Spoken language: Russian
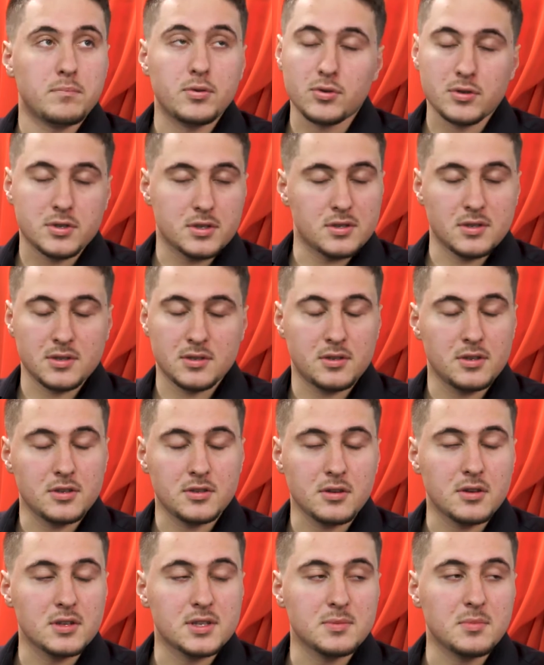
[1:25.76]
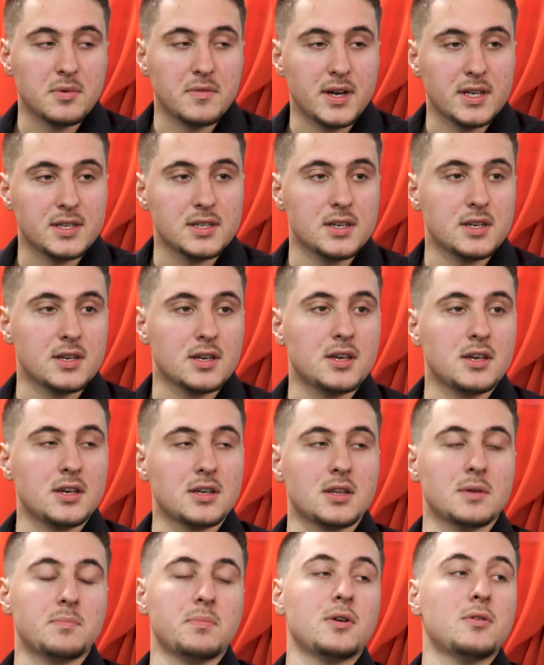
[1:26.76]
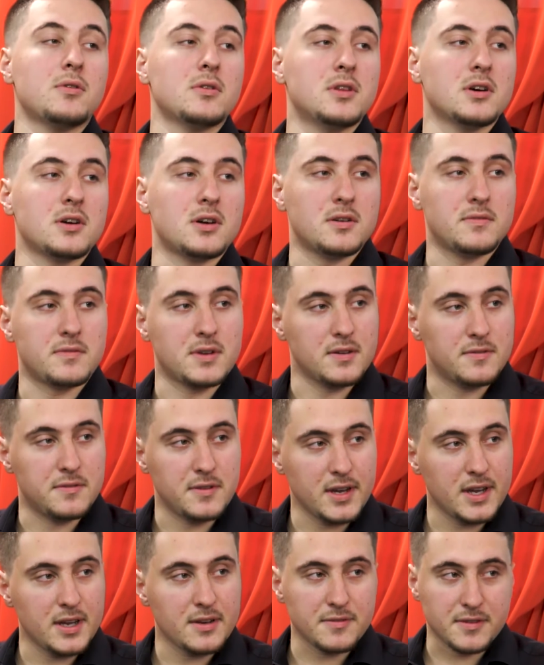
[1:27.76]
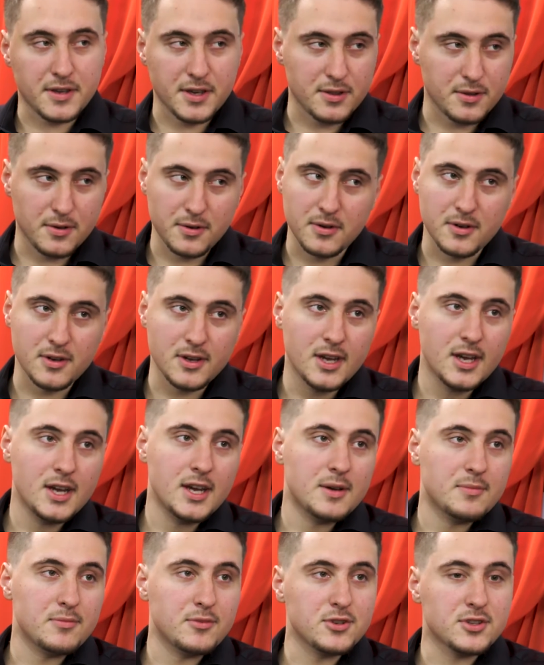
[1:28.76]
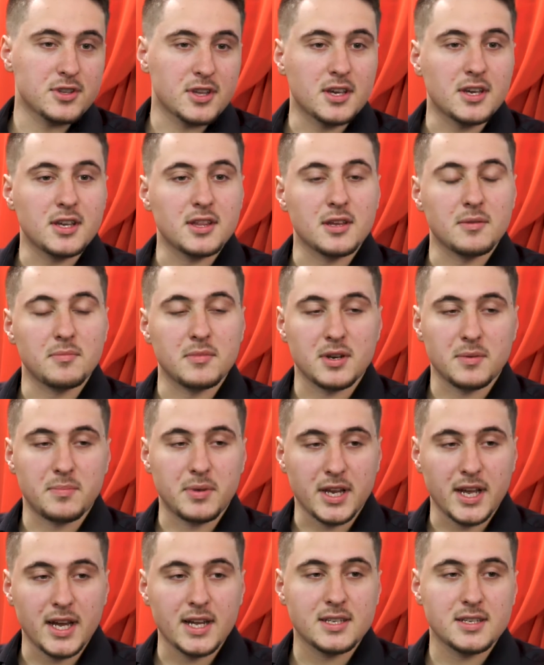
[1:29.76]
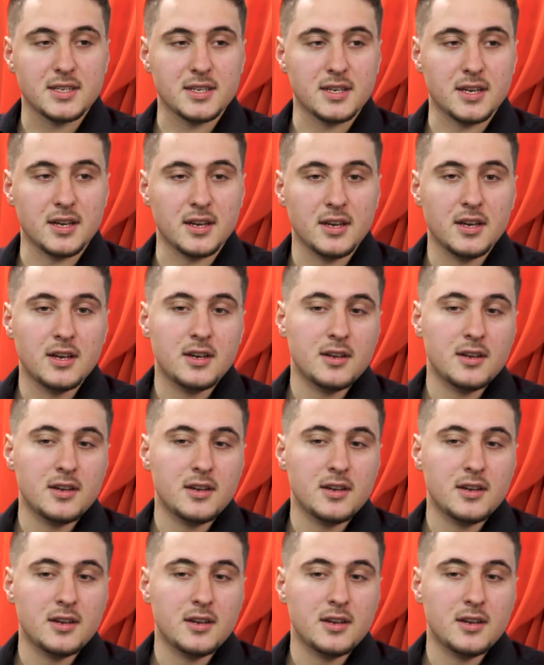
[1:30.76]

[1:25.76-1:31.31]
Плюс не стоит забывать о каких-то походах в кафе, в кино, может, какие-то мероприятия,